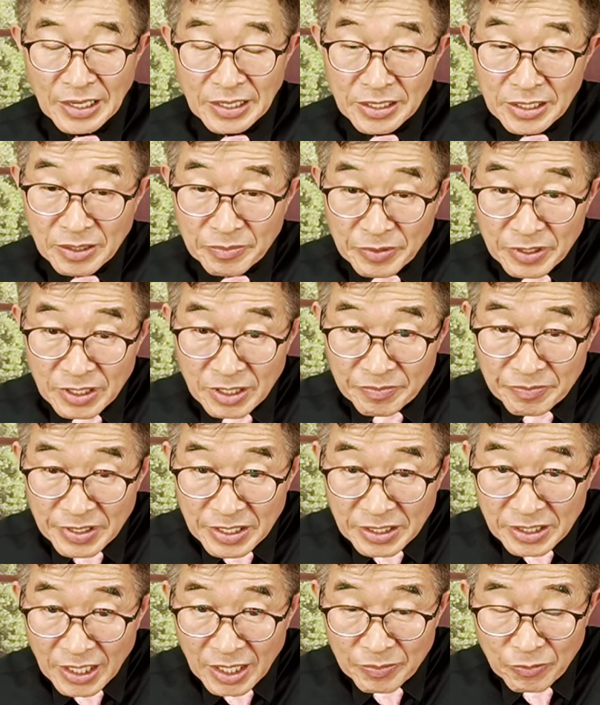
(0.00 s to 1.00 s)
여러분 그
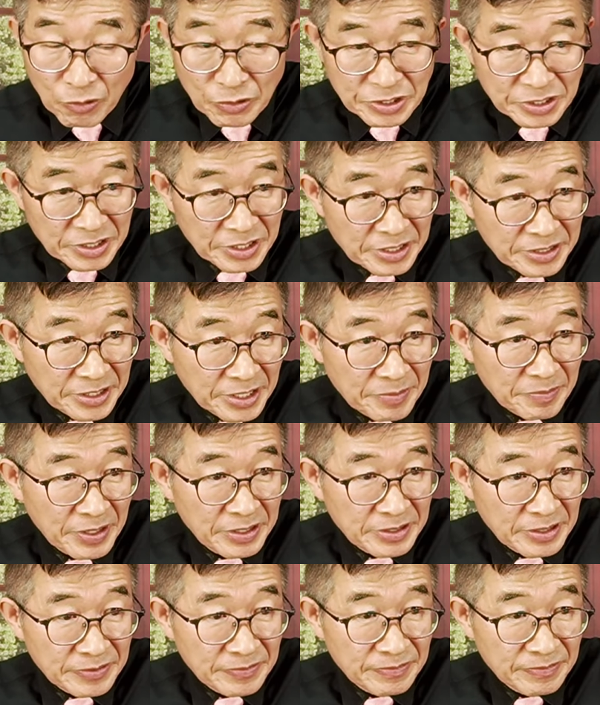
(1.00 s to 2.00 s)
밑에 보시게
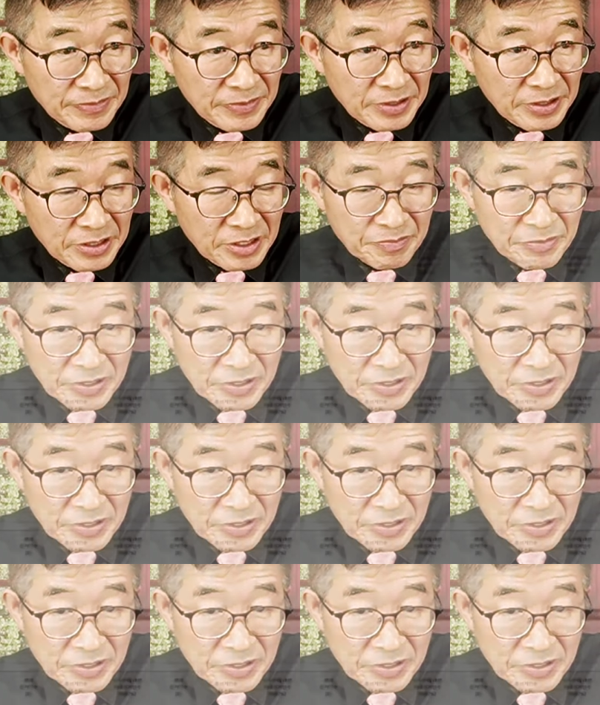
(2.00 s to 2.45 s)
되면은 그